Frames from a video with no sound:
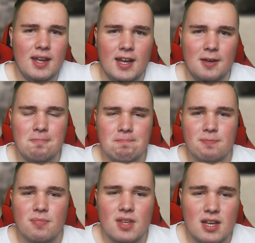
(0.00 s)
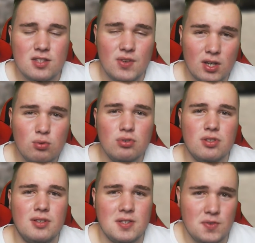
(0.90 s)
Ja, es war
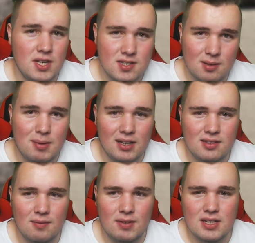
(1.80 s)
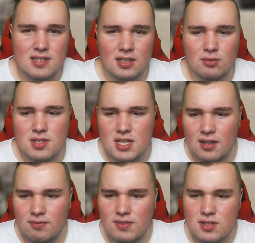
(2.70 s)
gut, dass wir das gemacht haben, weil das hat uns
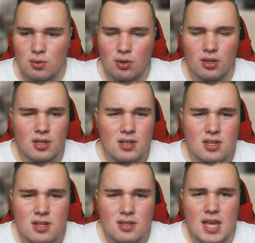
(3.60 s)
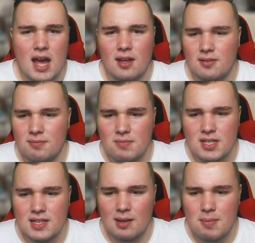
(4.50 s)
irgendwie so, ja,
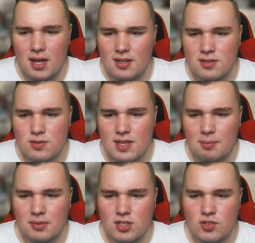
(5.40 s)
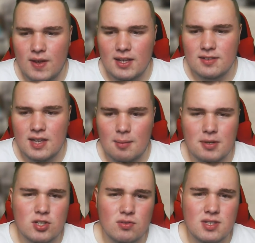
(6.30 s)
ich sag mal, zusammengeschweißt, kann
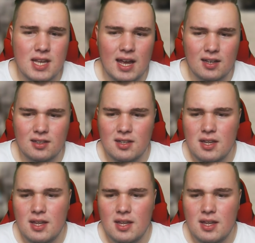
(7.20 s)
man schon sagen.